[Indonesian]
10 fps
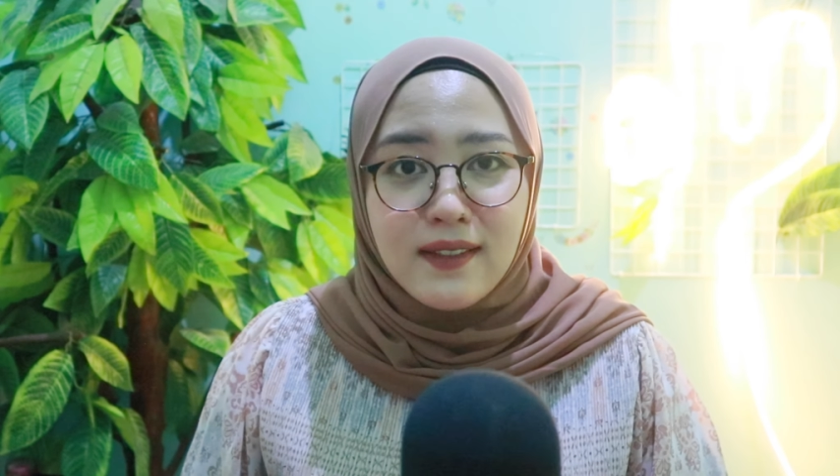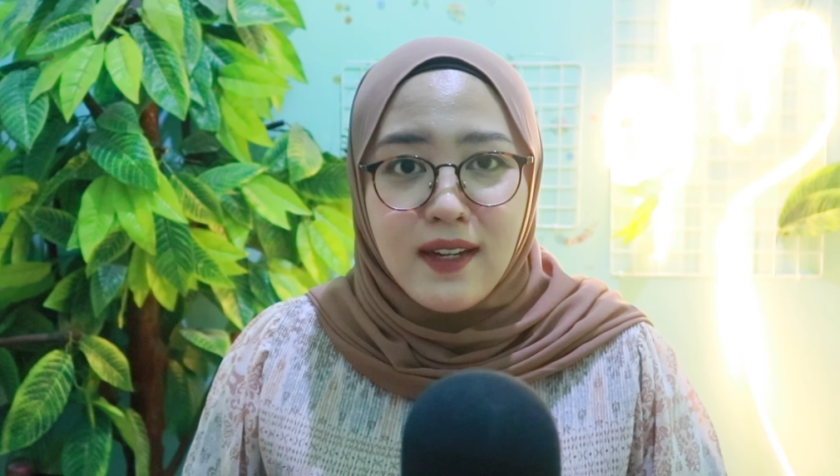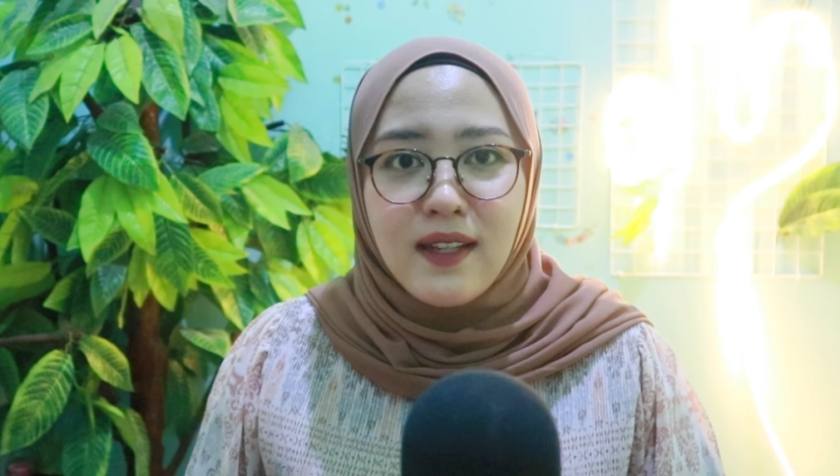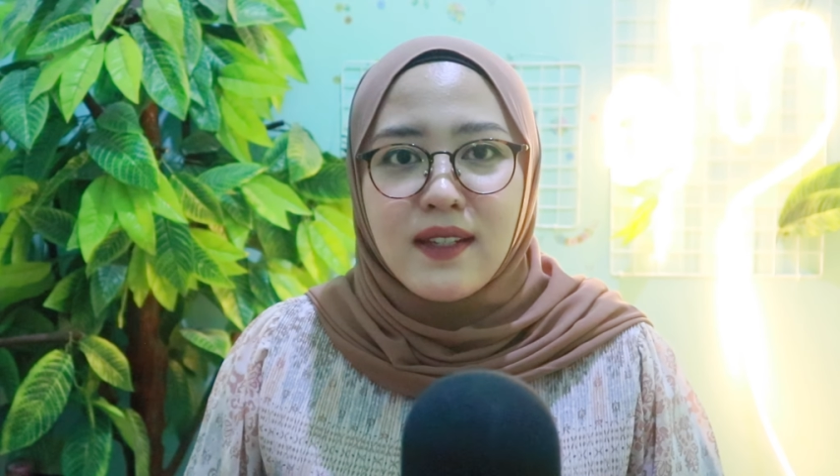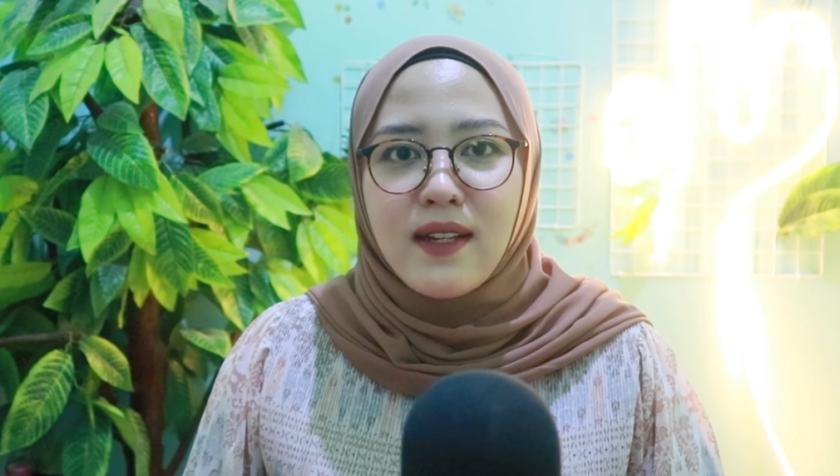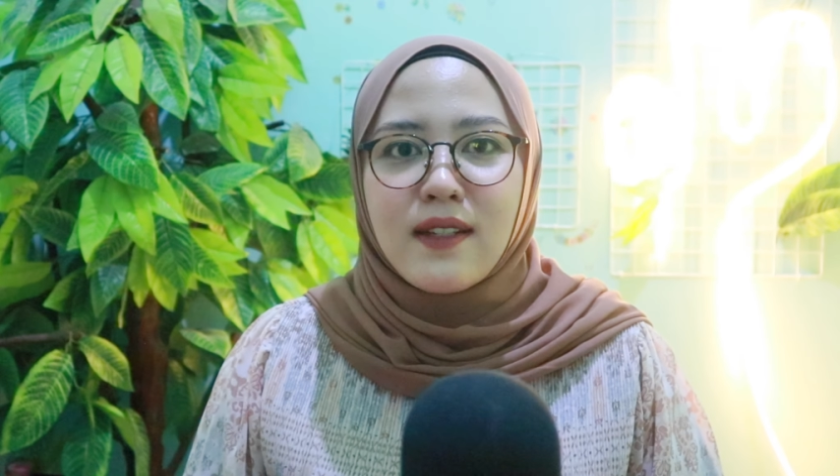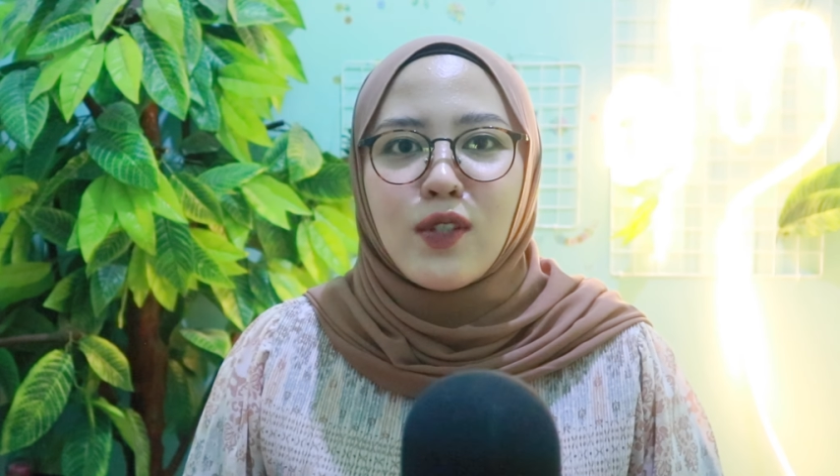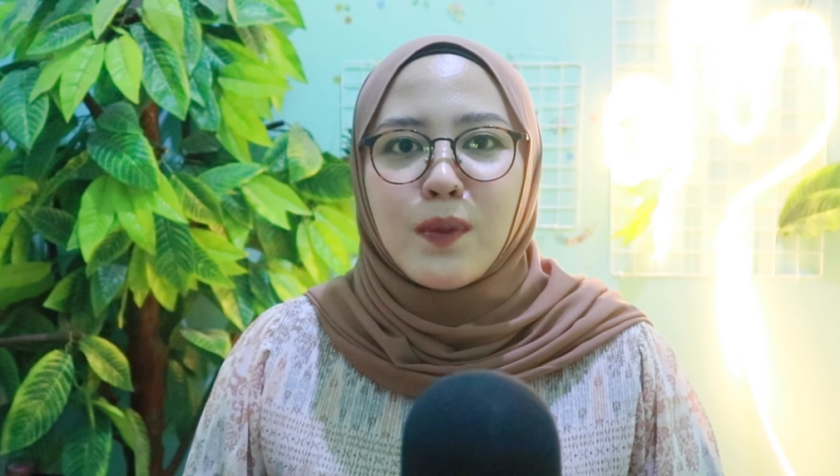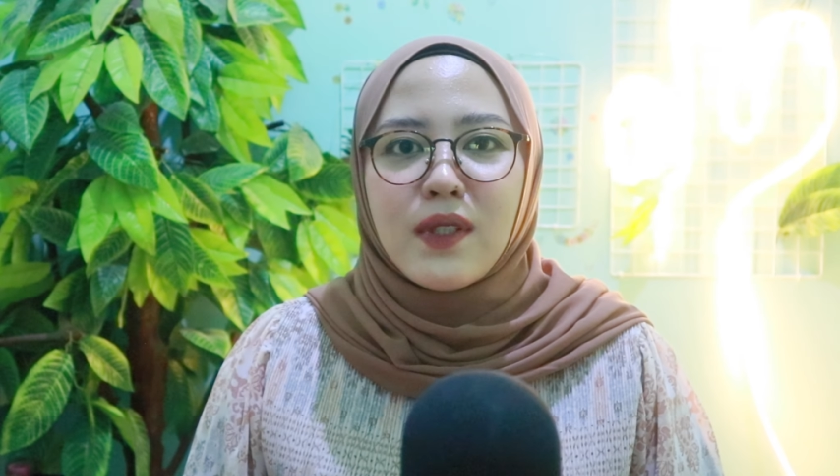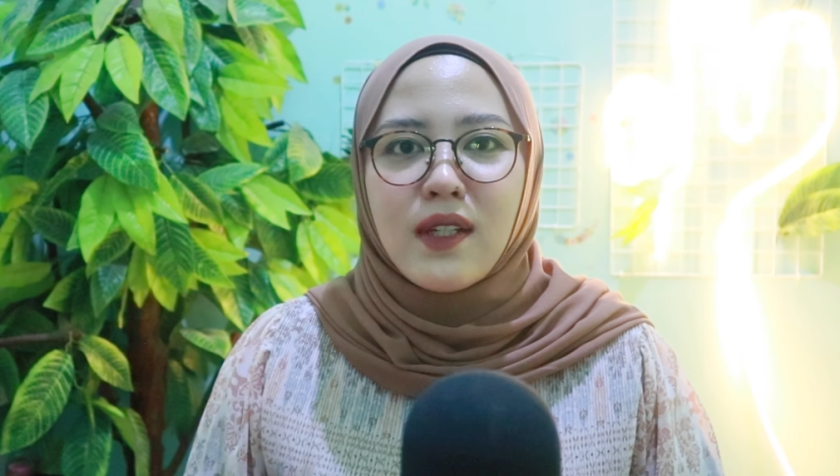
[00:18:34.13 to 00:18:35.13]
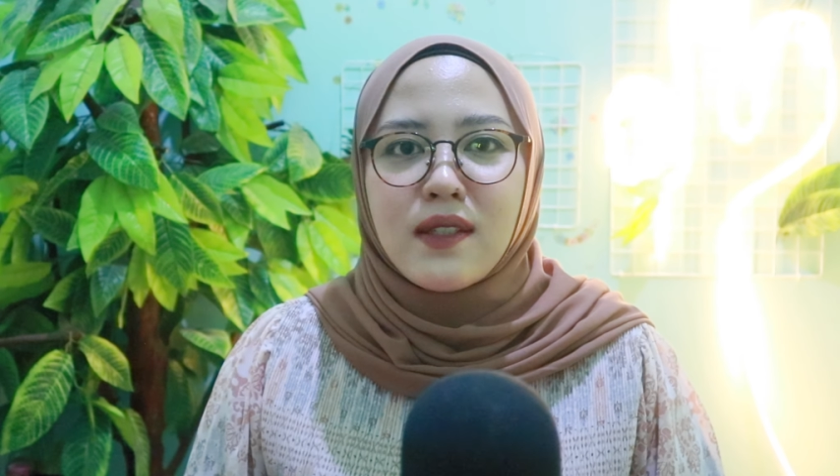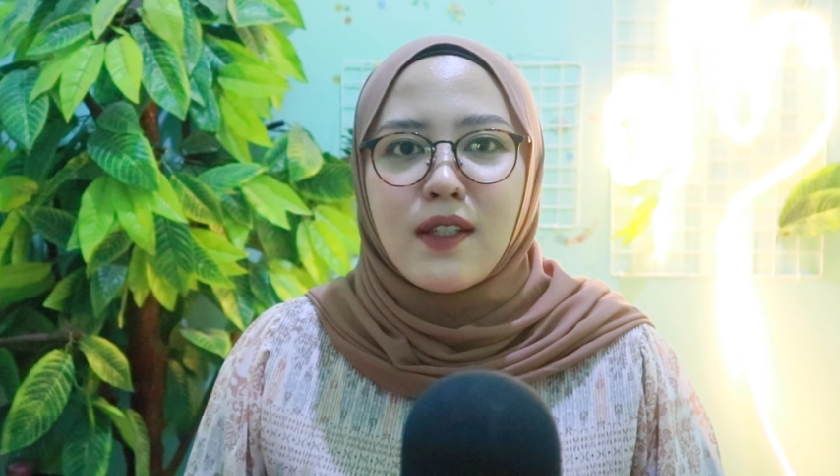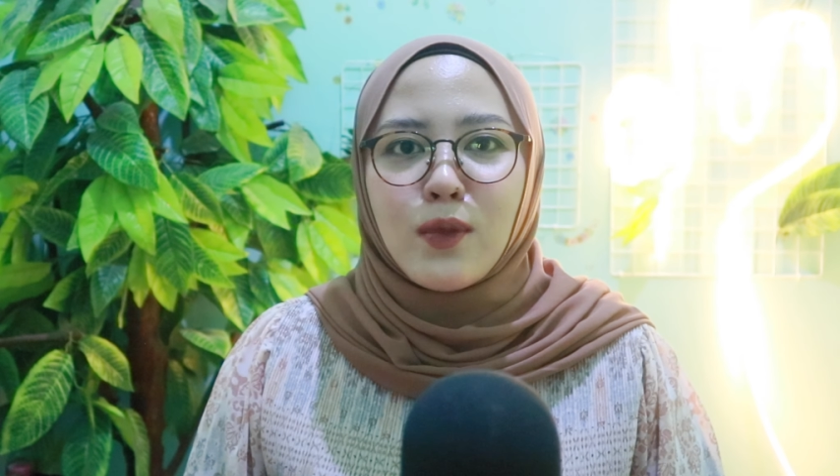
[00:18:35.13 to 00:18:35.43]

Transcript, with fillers: Dan lagi-lagi sopir taksi